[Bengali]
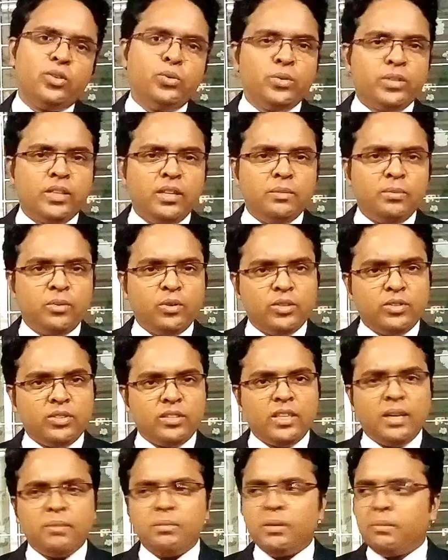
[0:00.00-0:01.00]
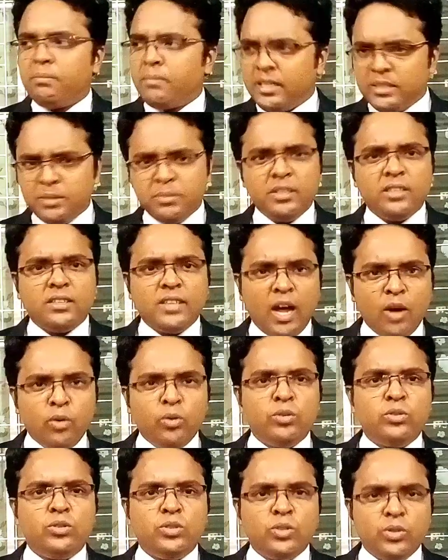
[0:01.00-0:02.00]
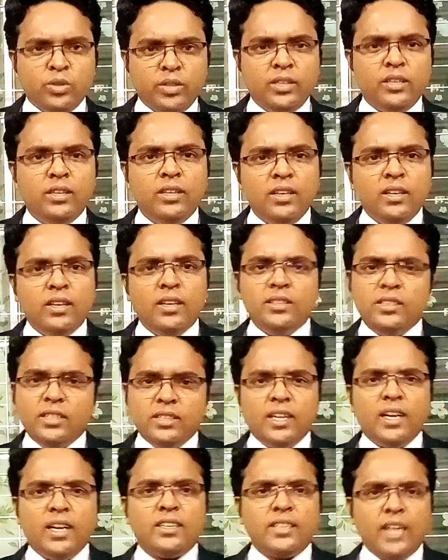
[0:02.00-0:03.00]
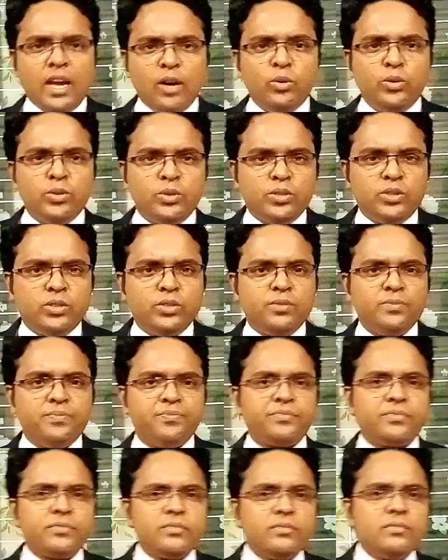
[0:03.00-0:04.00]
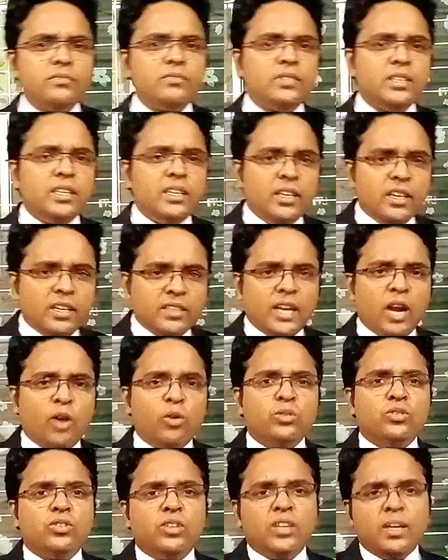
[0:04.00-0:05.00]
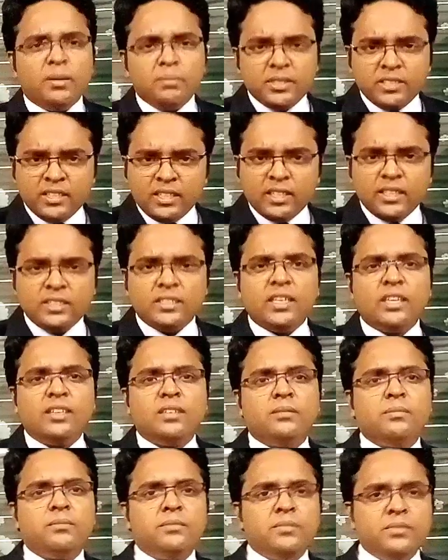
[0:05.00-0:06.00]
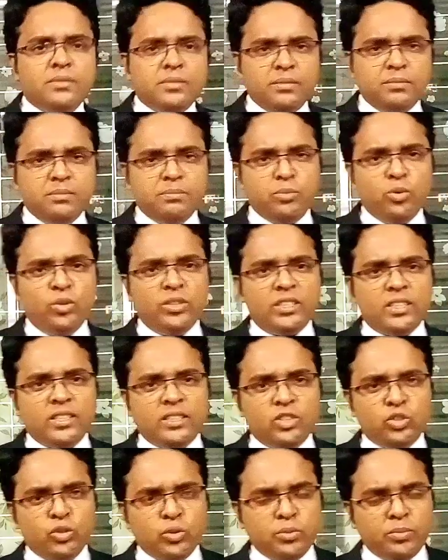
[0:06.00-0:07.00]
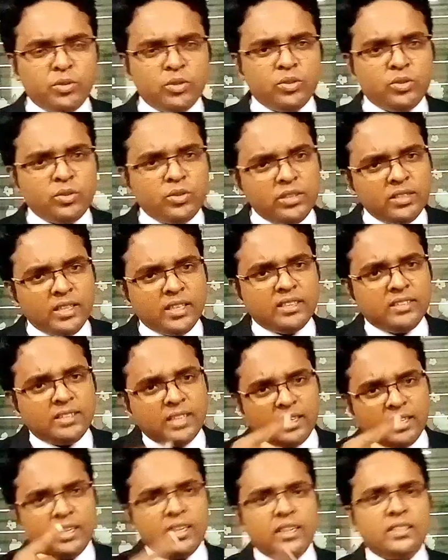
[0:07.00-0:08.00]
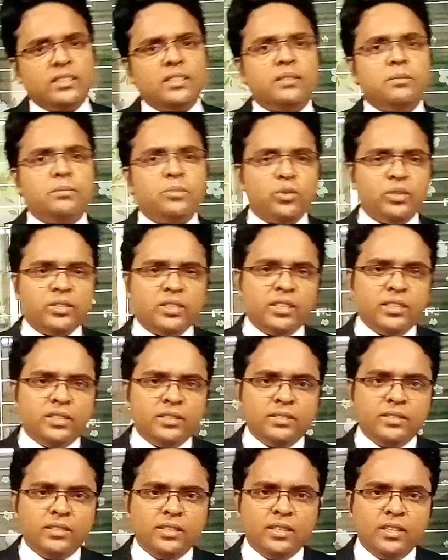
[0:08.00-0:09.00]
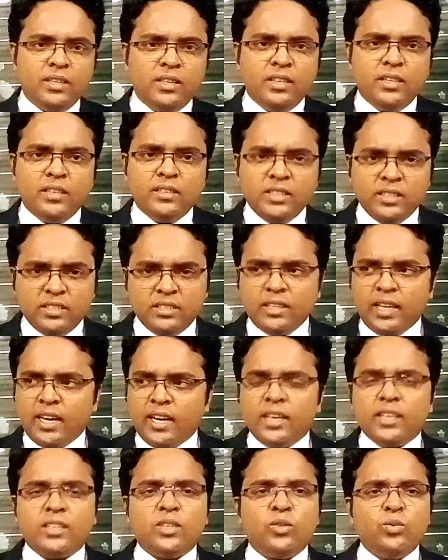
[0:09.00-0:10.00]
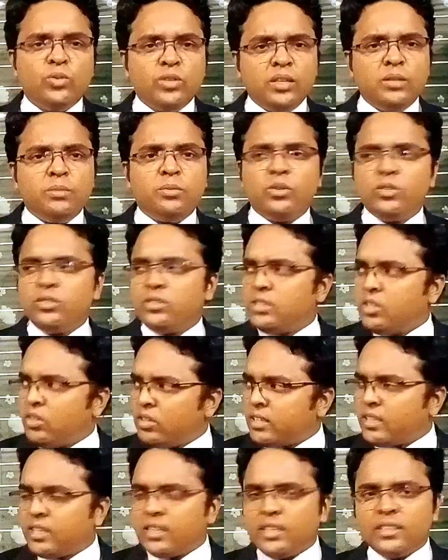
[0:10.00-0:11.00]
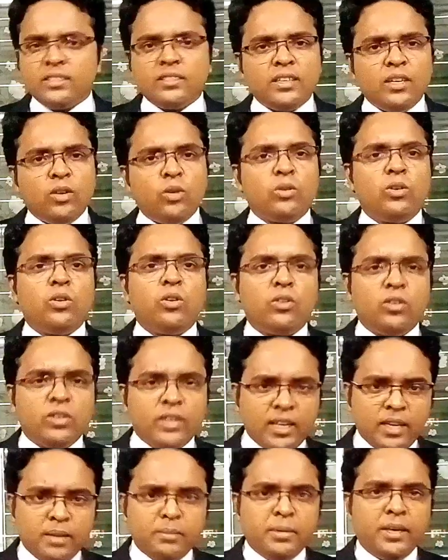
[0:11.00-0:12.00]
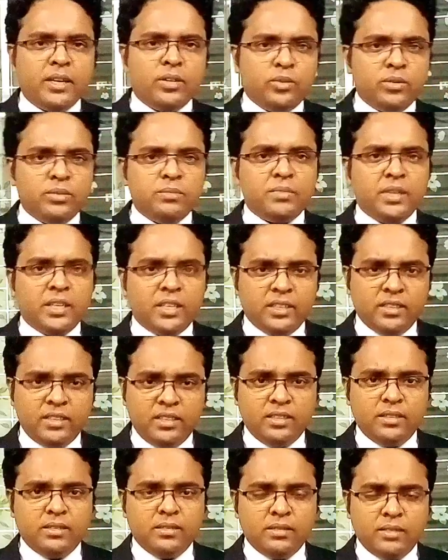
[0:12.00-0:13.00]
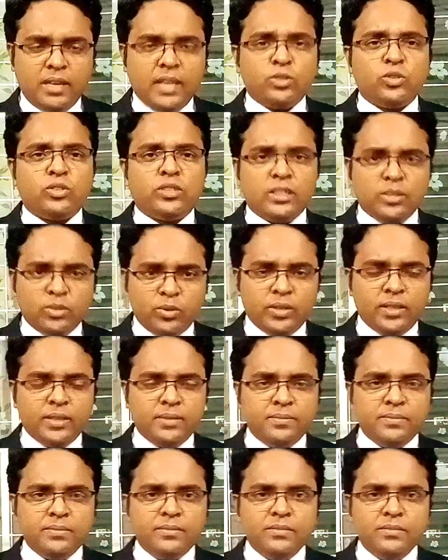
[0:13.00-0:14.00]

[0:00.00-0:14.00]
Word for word: নাকি উকিল পরিচয় আমরা মাঝে মাঝে টাউট ধরি যে তারা টাউট টাউট ধরে আমরা সেটাকে পুলিশের কাছে সুপর্দ করি তাকে জেলখানাতে ভরে দিই যে তারা নাকি উকিল পরিচয় অনেকের কাছ থেকে লক্ষ লক্ষ টাকা ব্যয় মানে আত্মসাত করে